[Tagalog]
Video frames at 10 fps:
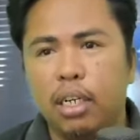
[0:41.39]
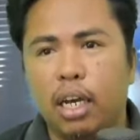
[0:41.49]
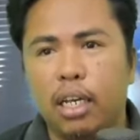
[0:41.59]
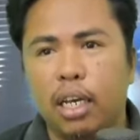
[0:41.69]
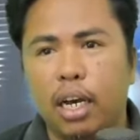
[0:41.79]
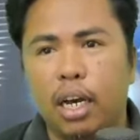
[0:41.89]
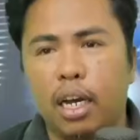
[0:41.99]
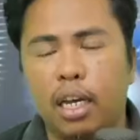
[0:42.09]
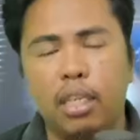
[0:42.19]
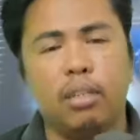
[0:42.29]
Kaya
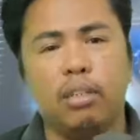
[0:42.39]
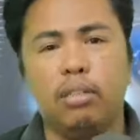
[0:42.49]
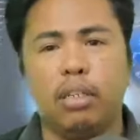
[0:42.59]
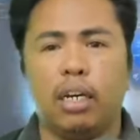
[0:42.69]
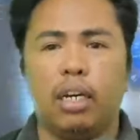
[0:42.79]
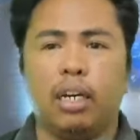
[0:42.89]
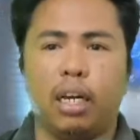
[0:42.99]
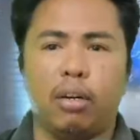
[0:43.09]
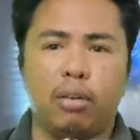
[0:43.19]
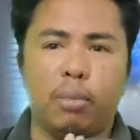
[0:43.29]
ngayon,
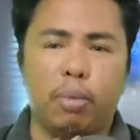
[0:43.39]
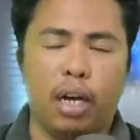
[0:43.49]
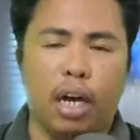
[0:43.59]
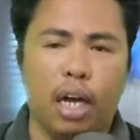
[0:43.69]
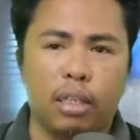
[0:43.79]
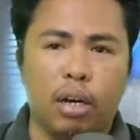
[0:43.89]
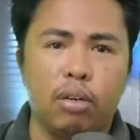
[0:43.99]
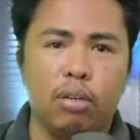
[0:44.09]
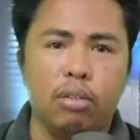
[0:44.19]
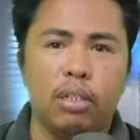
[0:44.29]
nagkaroon ng
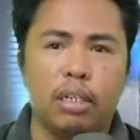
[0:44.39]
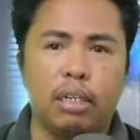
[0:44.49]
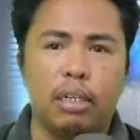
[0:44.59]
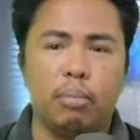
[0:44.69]
pagkakataon na